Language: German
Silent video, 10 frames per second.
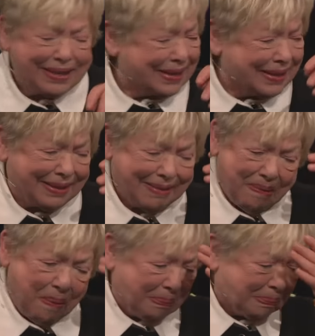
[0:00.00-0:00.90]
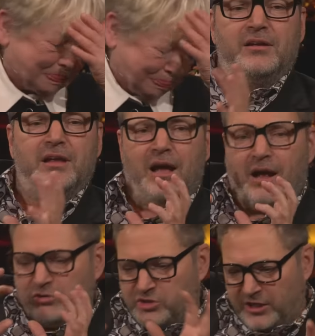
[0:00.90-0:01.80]
Und da hatte sie
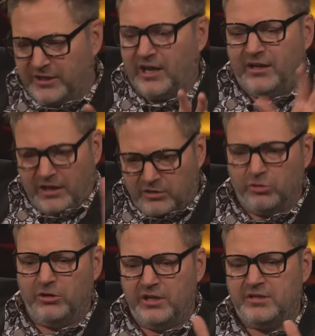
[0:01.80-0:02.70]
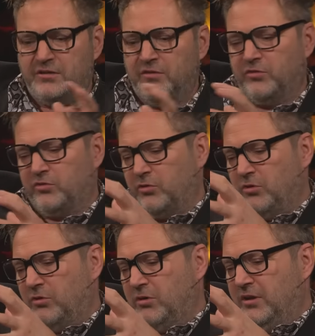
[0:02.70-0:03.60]
aus China natürlich
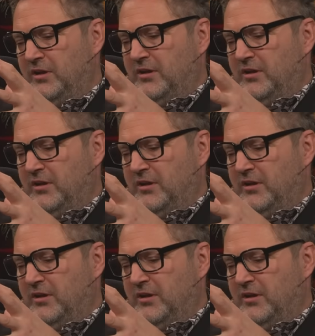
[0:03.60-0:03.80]
so